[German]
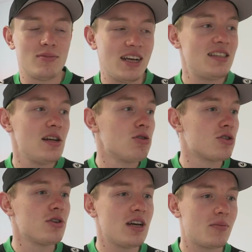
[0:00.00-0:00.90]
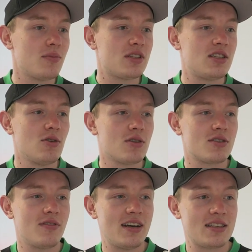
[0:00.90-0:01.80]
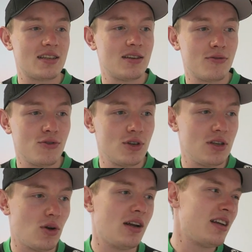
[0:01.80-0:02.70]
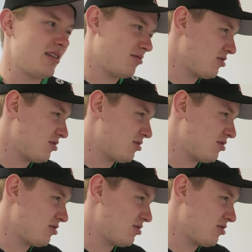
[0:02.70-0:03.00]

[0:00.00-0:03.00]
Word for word: Desillusionierten, beziehungsweise für die, oder nee,